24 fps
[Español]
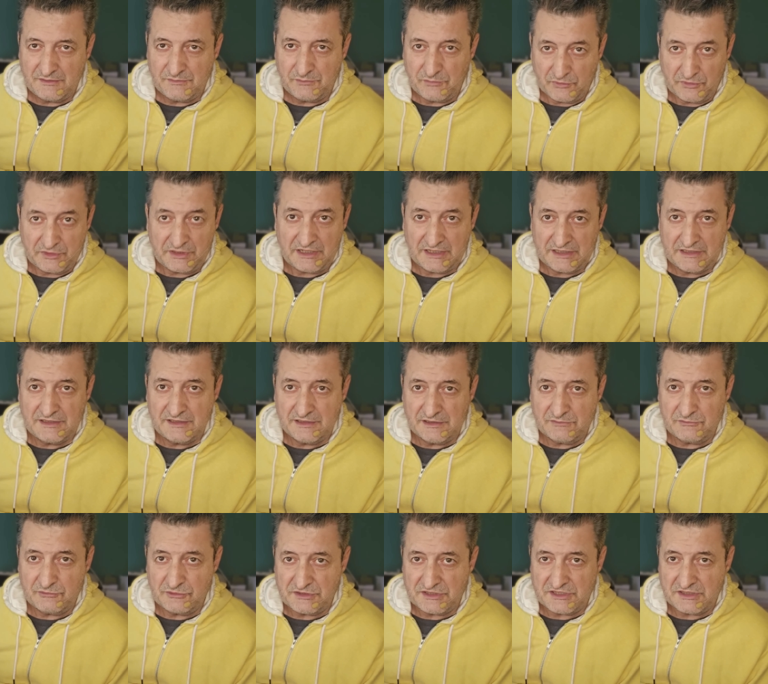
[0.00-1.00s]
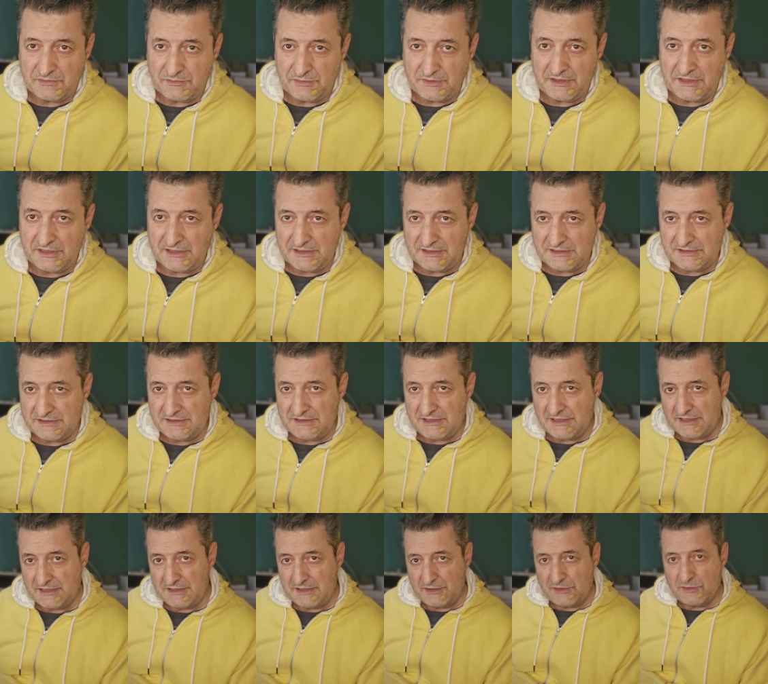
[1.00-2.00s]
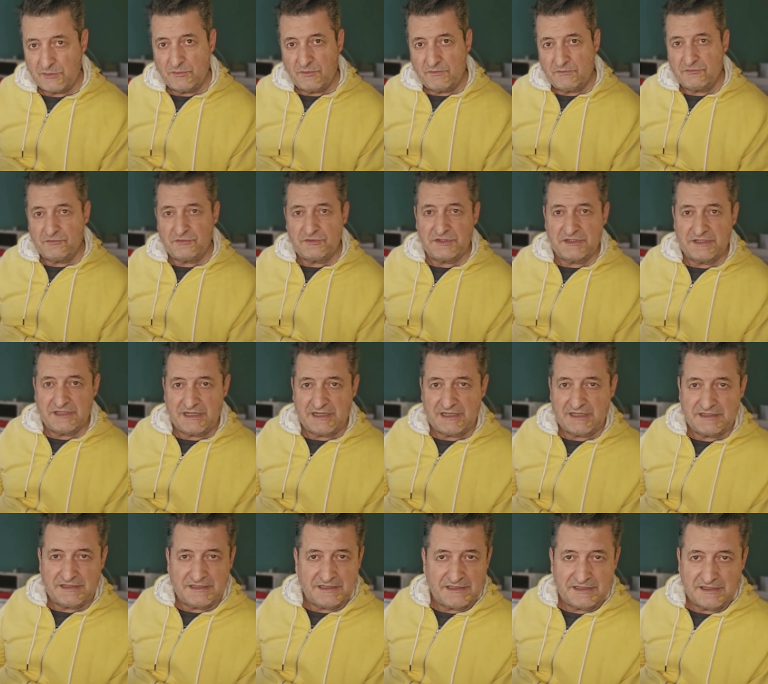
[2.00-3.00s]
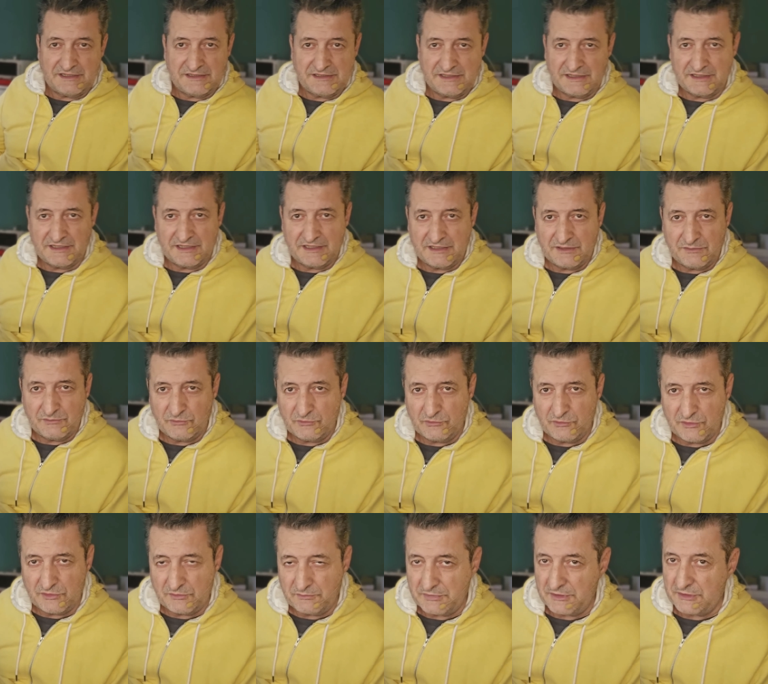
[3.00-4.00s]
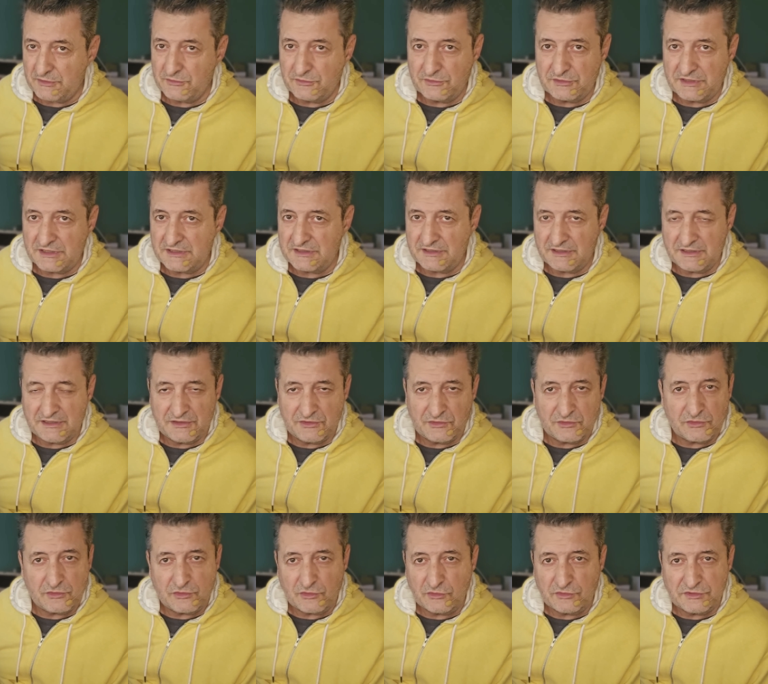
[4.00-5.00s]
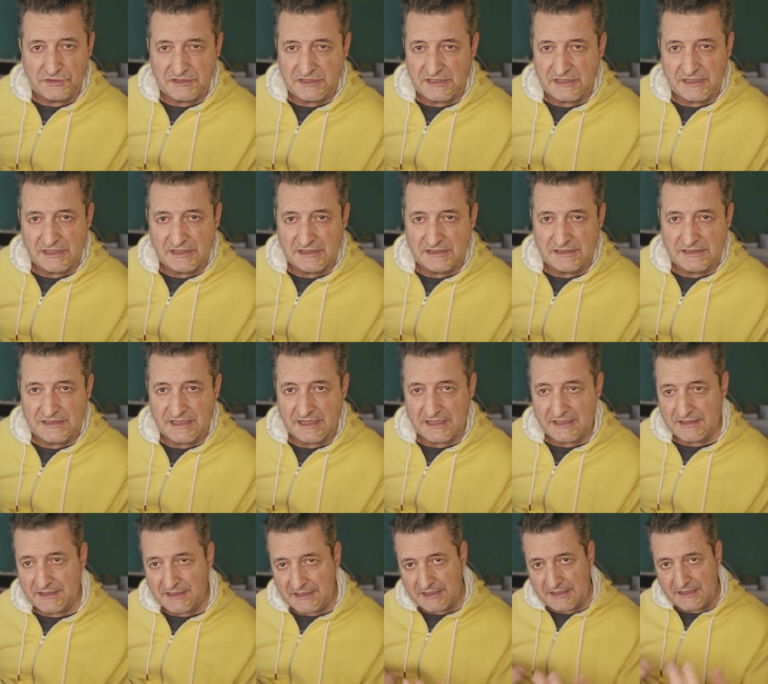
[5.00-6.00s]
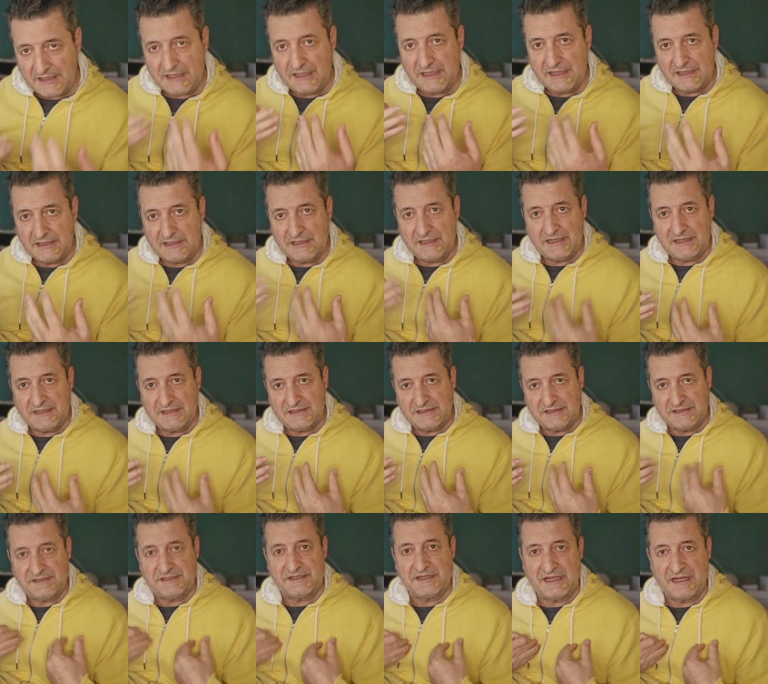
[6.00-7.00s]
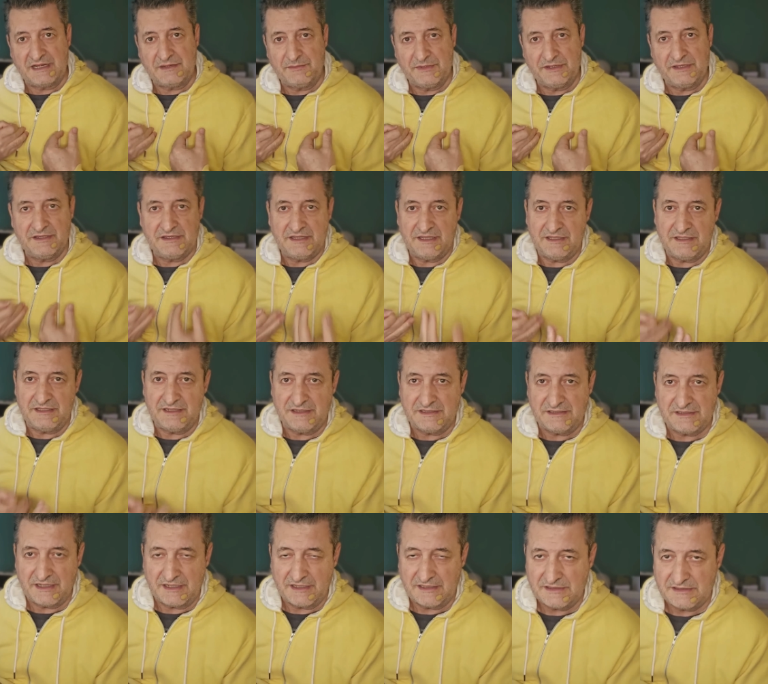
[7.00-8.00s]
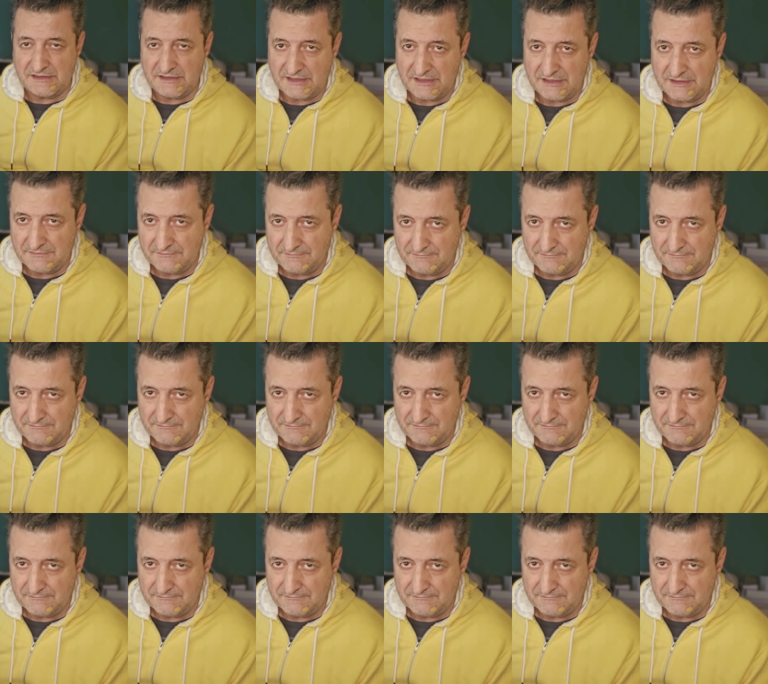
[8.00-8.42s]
podrá tener mucha experiencia de cómo funciona la existencia en este mundo, pero no está teniendo conciencia de quién es realmente en esencia.